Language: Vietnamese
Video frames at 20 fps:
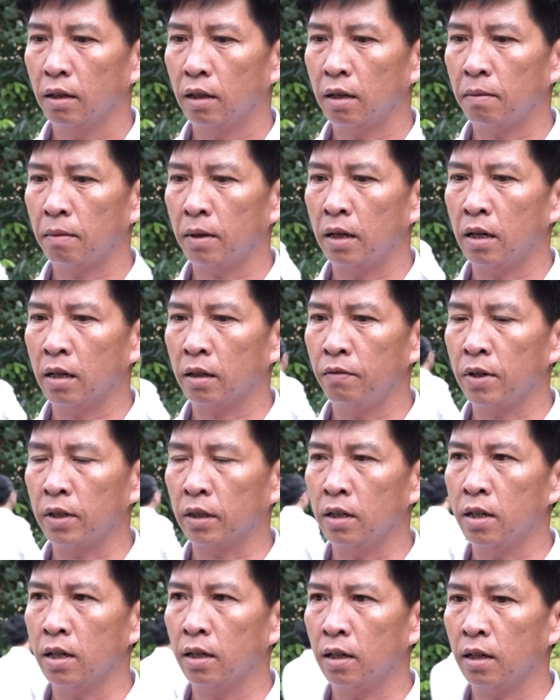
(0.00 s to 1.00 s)
Đặc biệt là cái
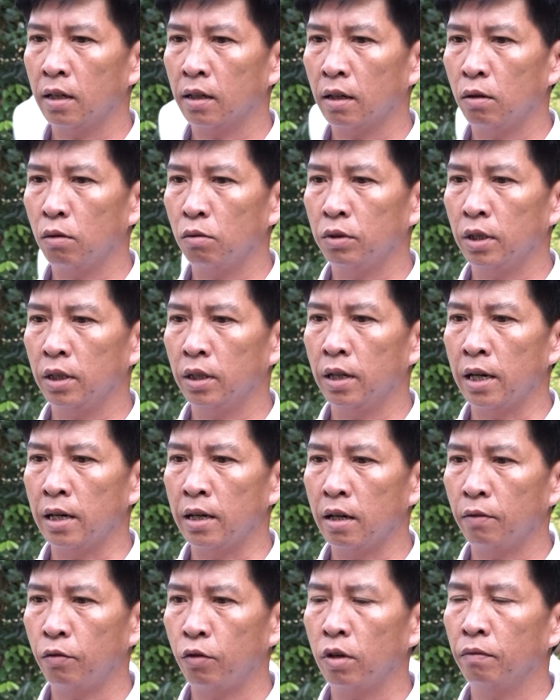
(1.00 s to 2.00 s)
việc thứ nhất là các đồng chí
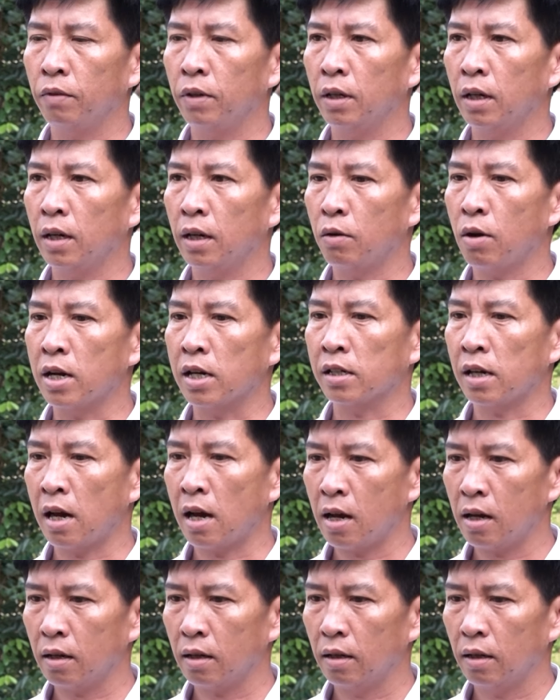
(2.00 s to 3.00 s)
đến là phối hợp với đoàn
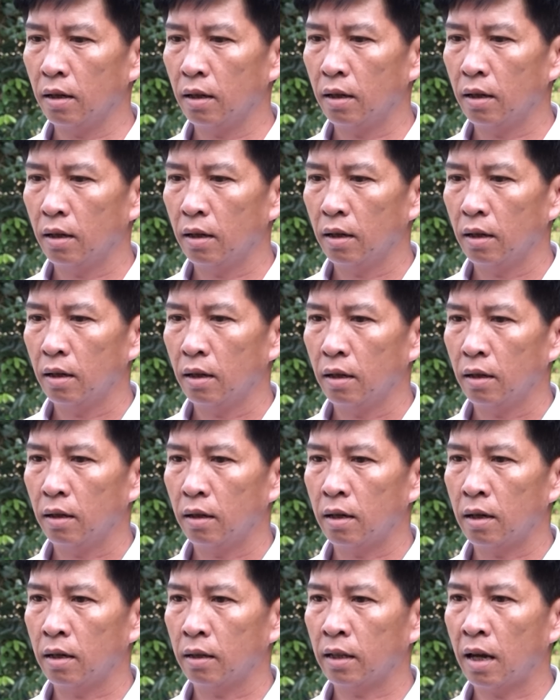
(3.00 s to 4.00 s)
xá
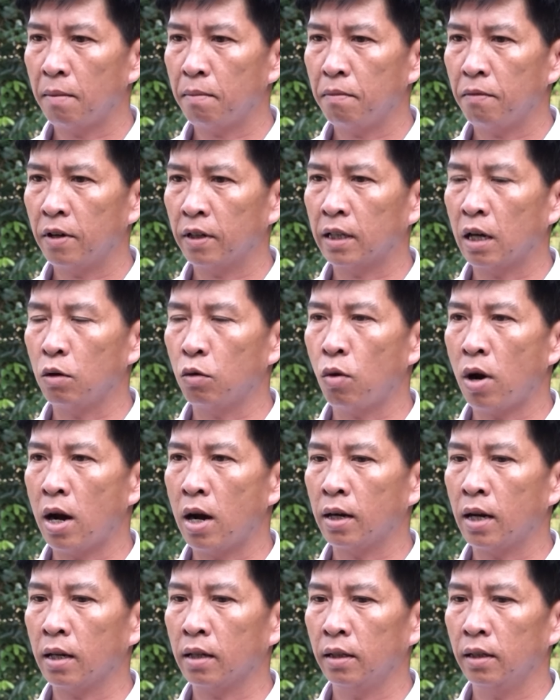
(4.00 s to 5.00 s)
là thăm và tặng
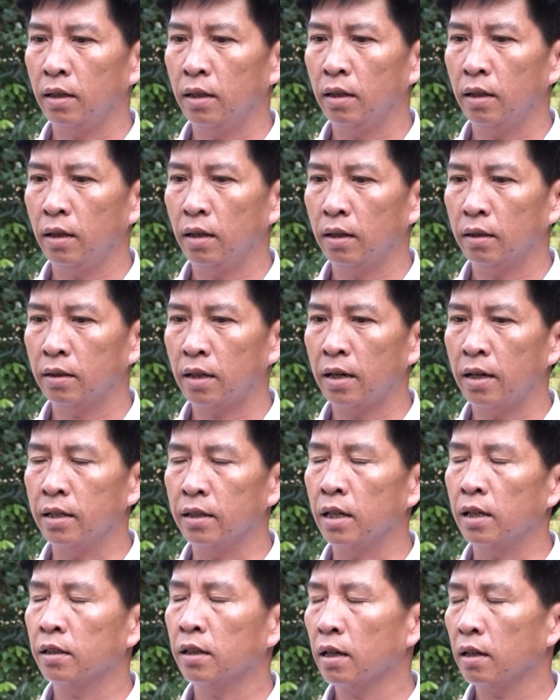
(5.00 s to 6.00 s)
quà các cái gia đình
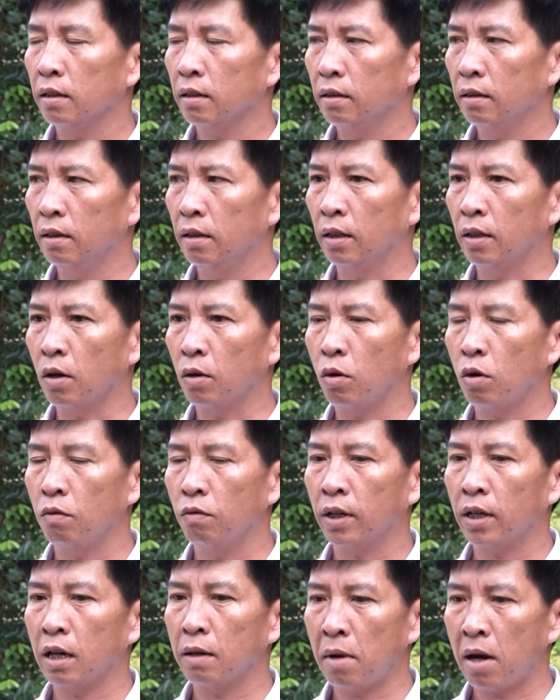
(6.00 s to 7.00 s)
chính sách, người có
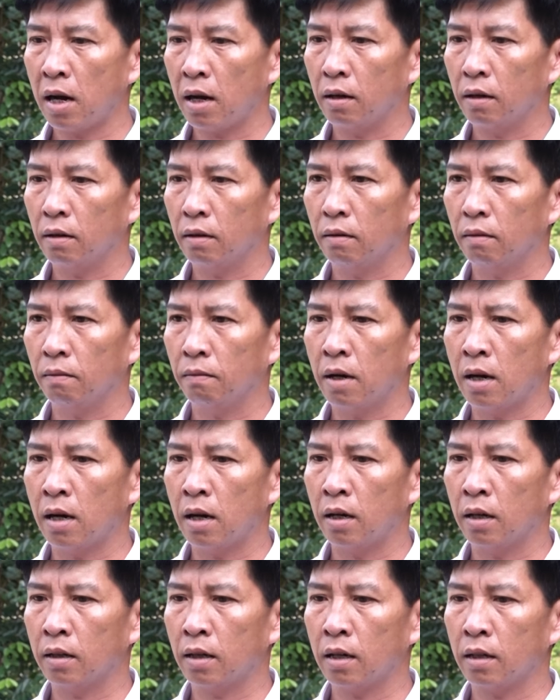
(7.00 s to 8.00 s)
công với cách mạng
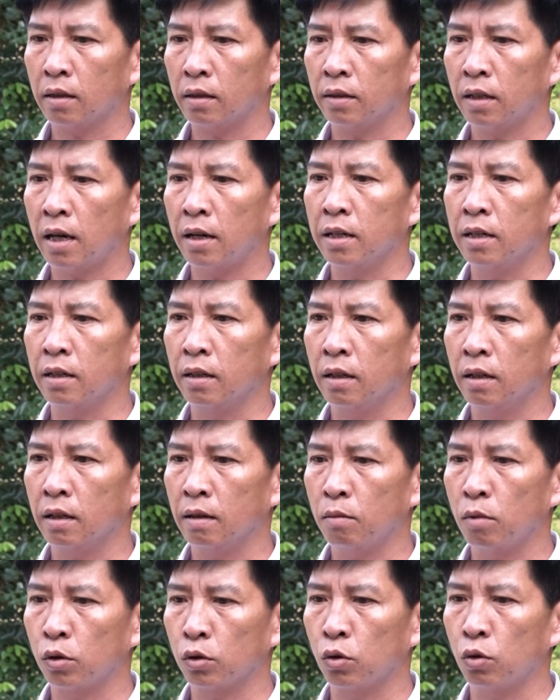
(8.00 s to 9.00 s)
và các gia đình
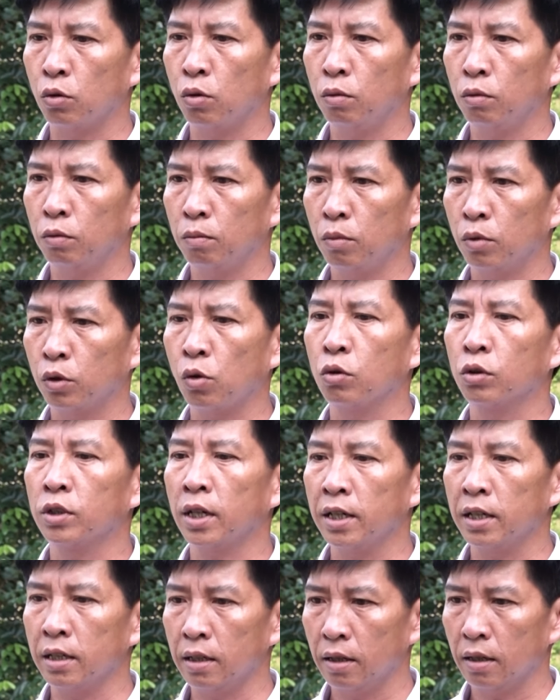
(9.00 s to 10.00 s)
là một số một số
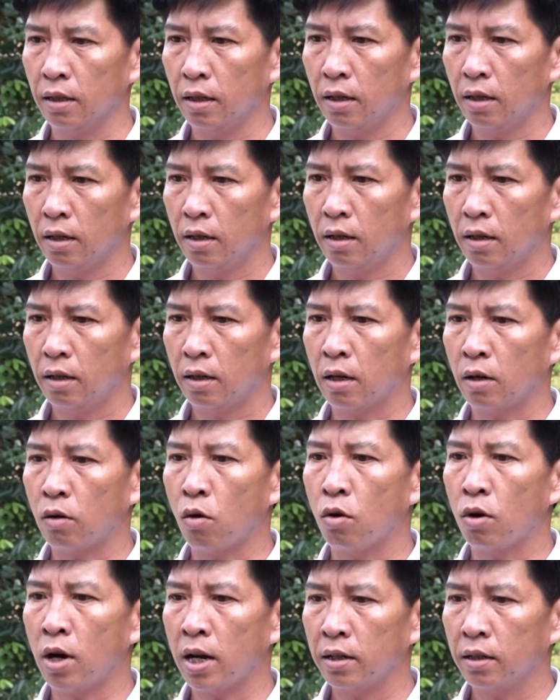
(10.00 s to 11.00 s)
gia đình là
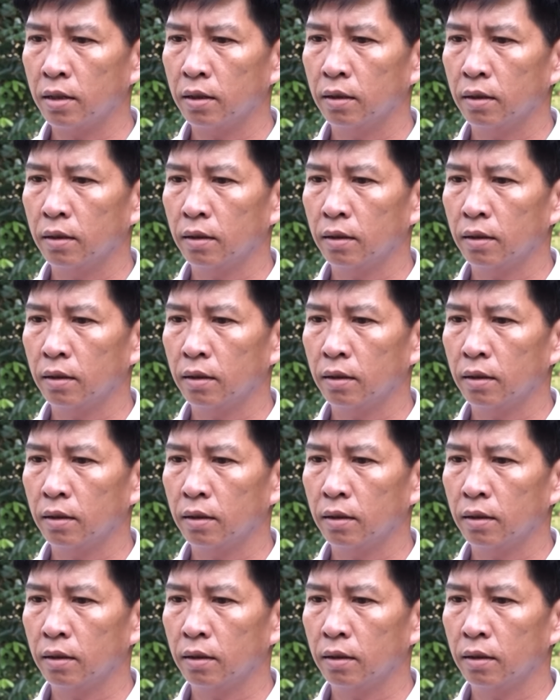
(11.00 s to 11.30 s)
khó khăn.